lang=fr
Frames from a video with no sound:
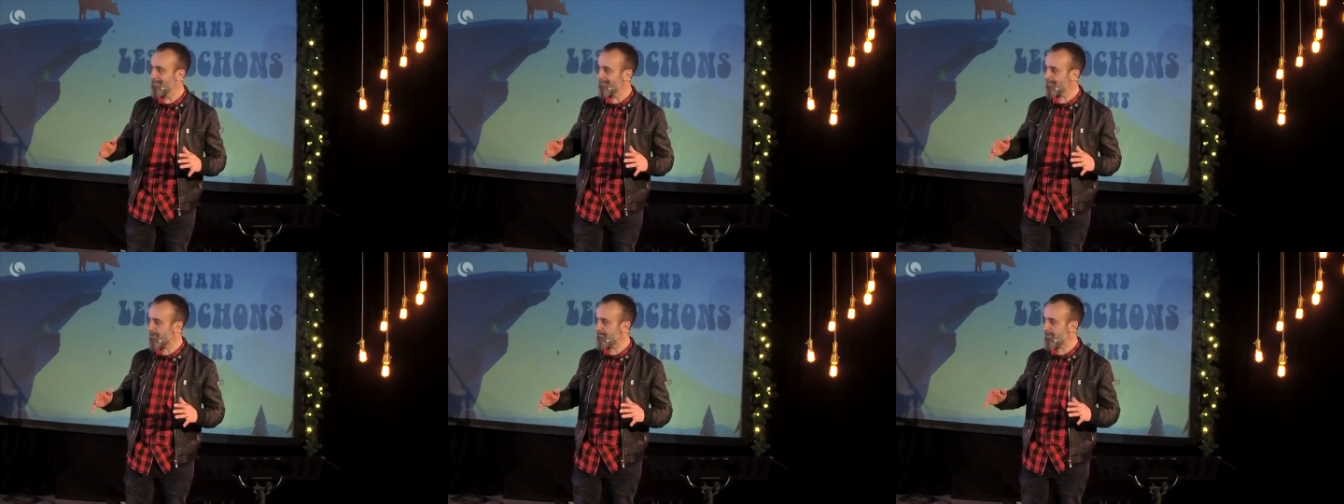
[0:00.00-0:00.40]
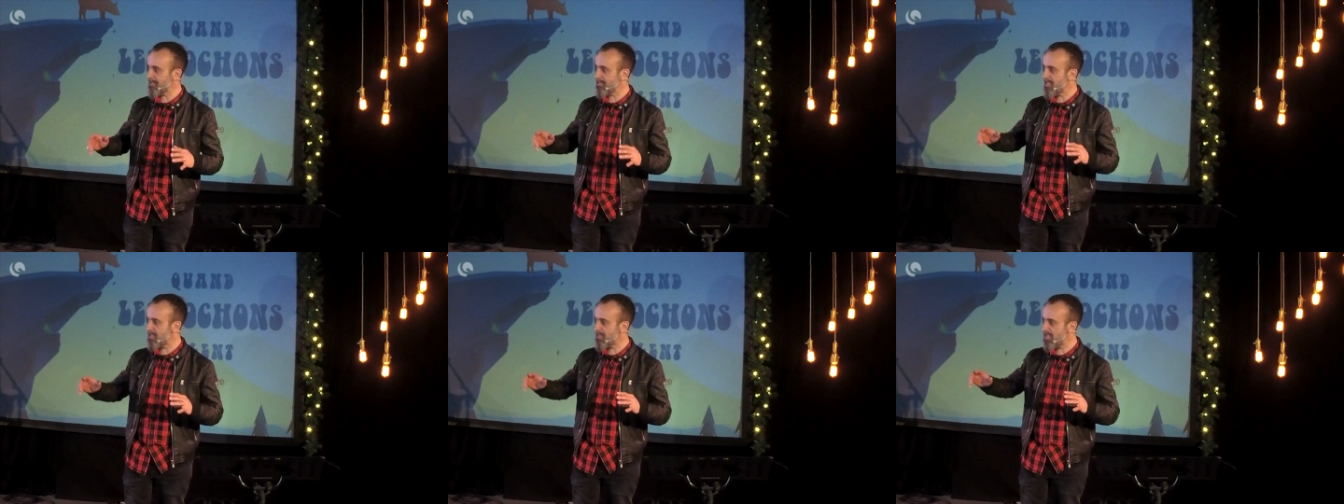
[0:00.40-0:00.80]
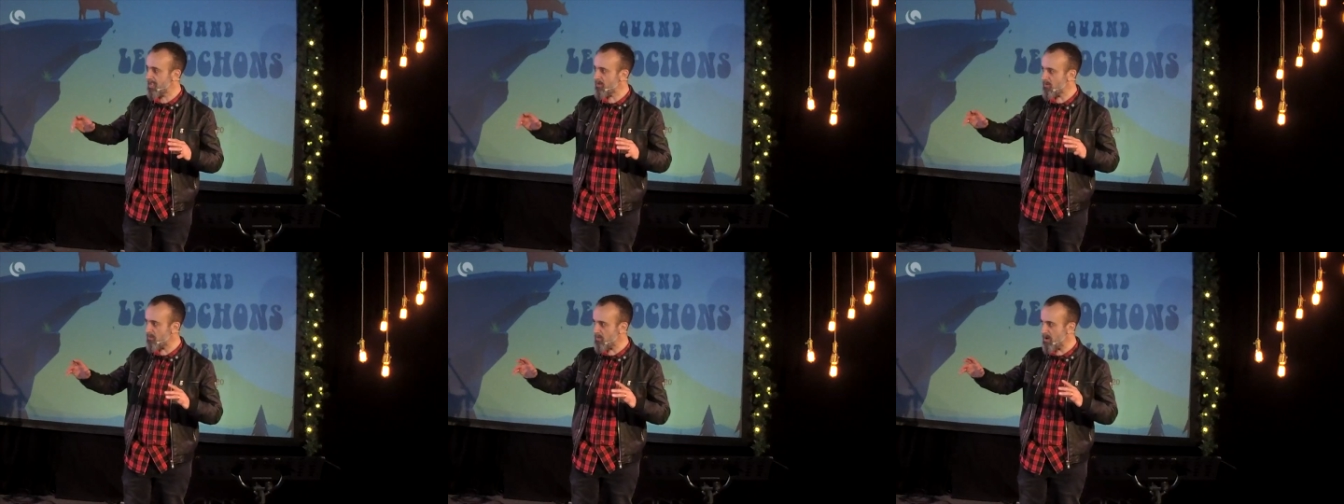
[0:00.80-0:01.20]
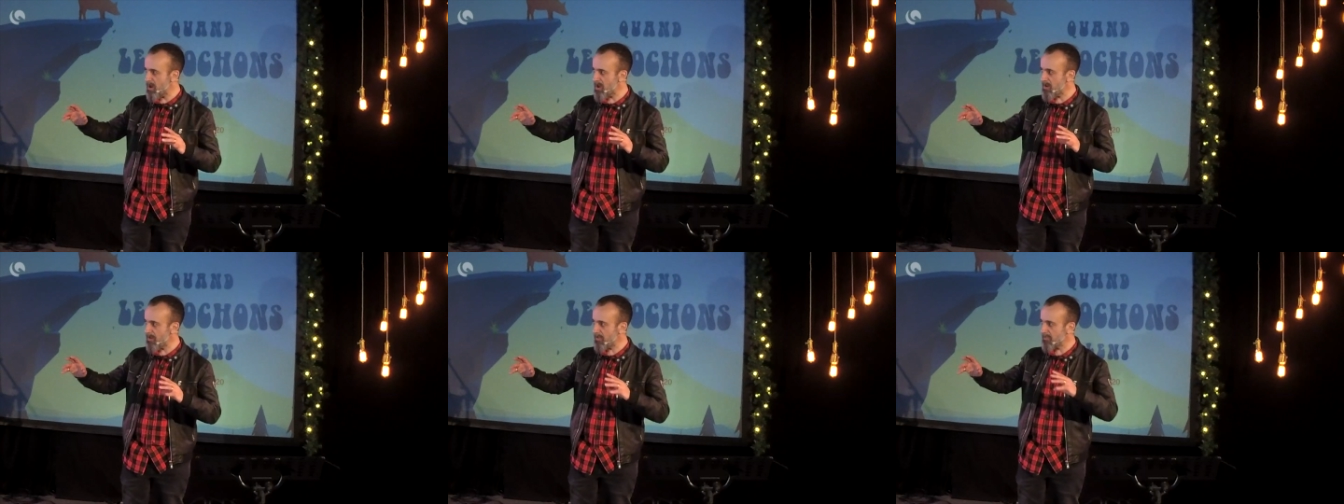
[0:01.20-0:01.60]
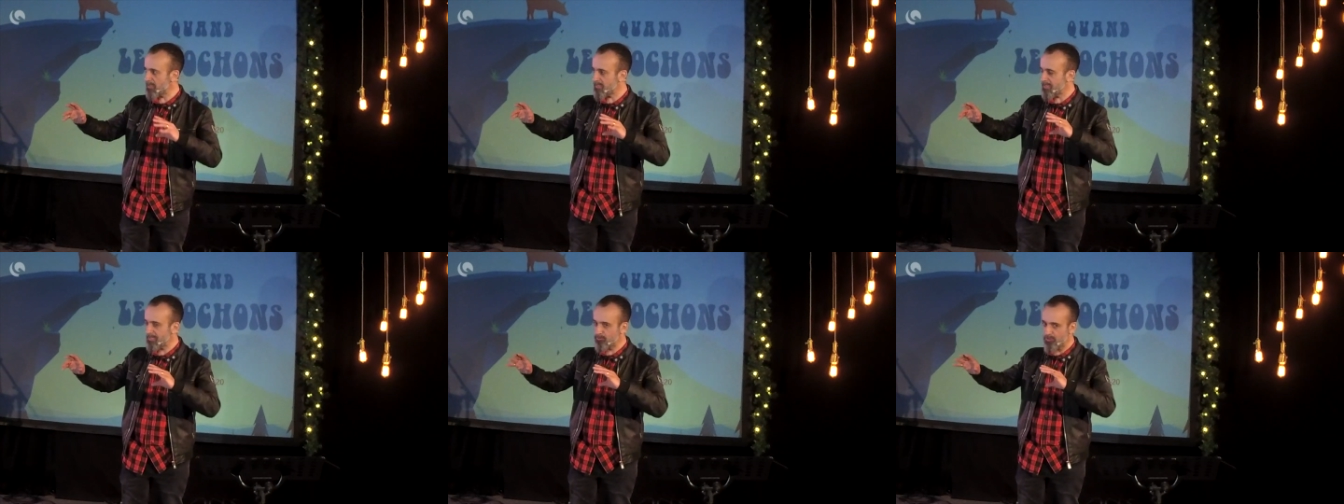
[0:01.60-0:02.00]
Avec des, croix,
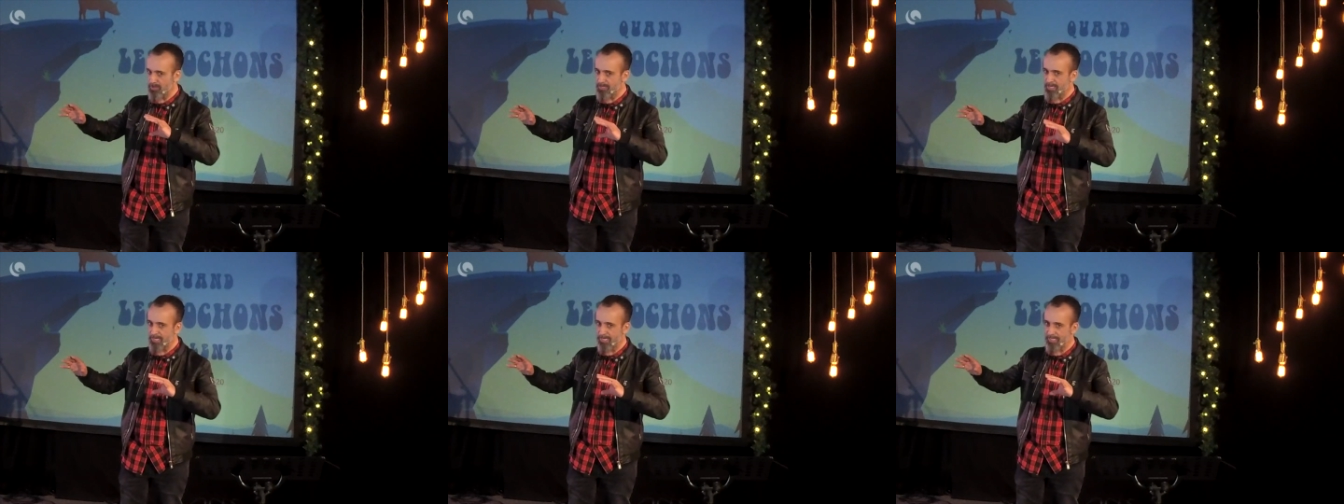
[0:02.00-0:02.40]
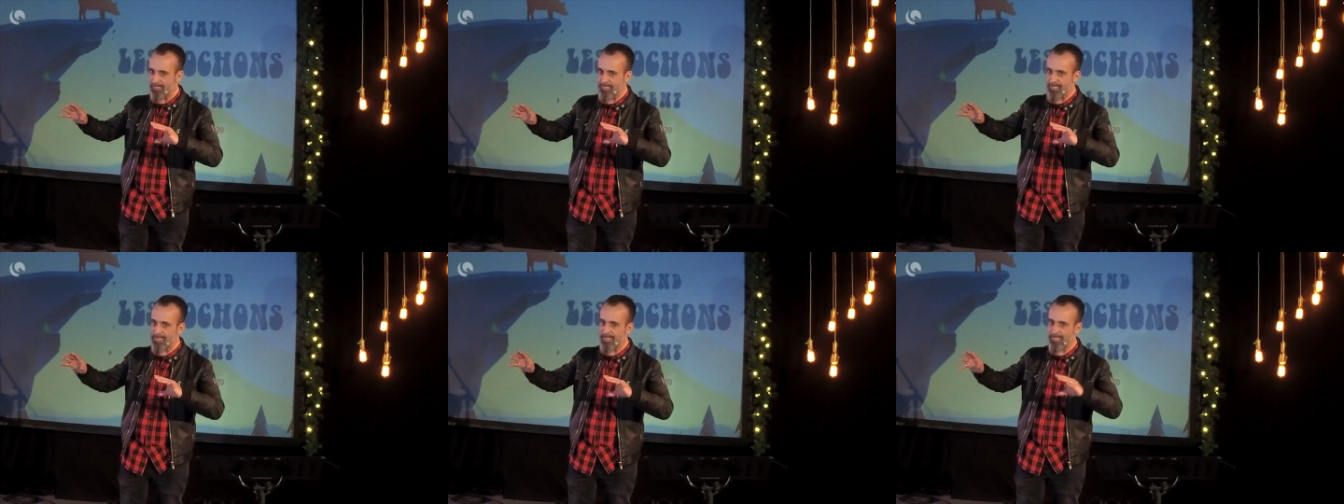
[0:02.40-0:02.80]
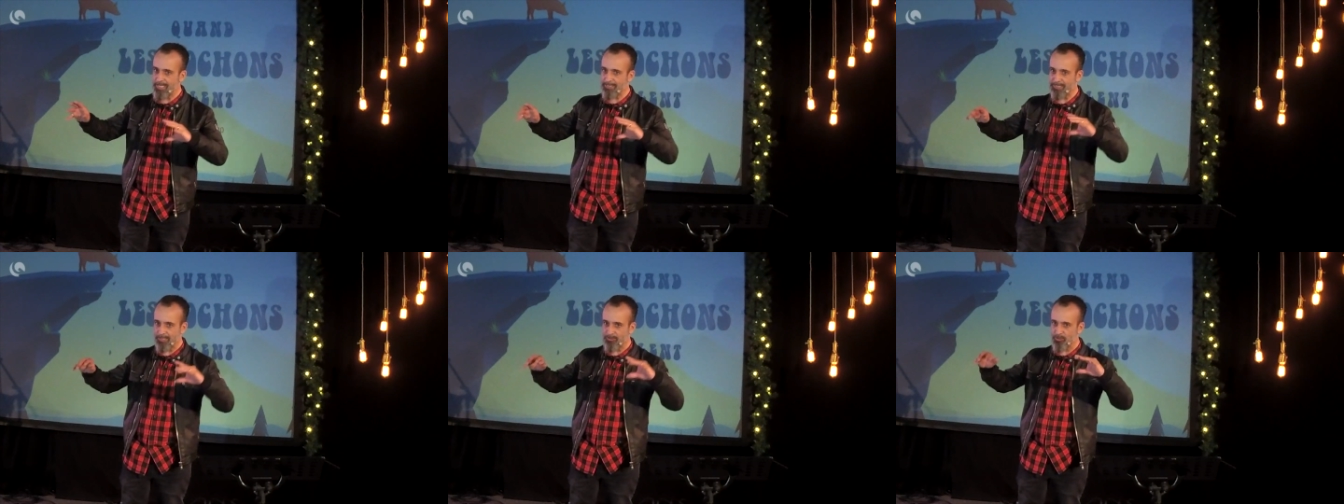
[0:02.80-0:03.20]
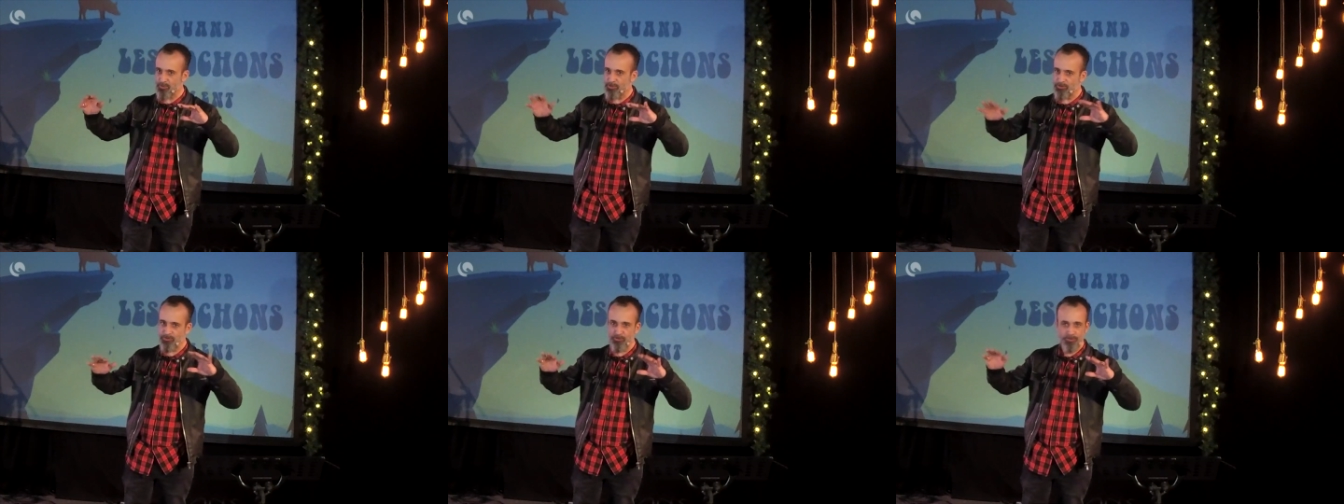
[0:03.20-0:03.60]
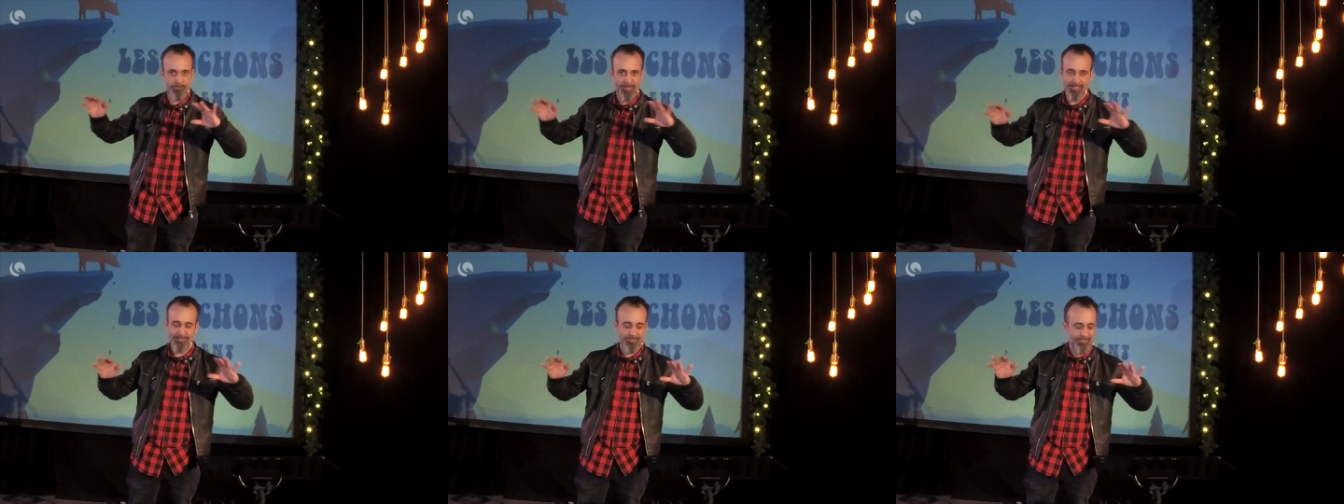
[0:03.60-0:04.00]
des, toiles d'araignée, le truc
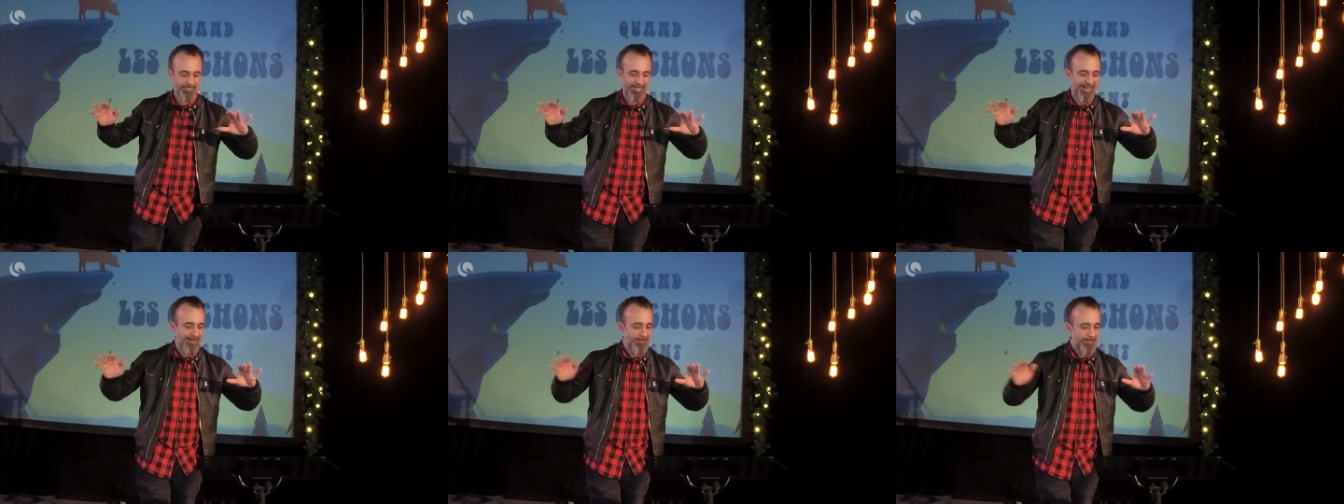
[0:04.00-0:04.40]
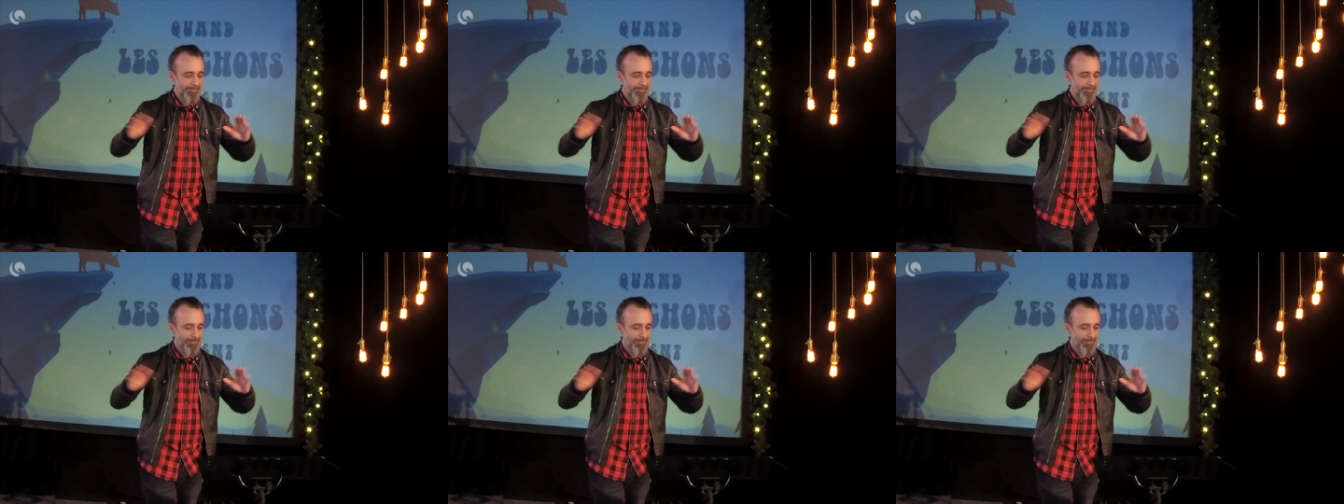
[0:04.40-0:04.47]
lugubre, etc.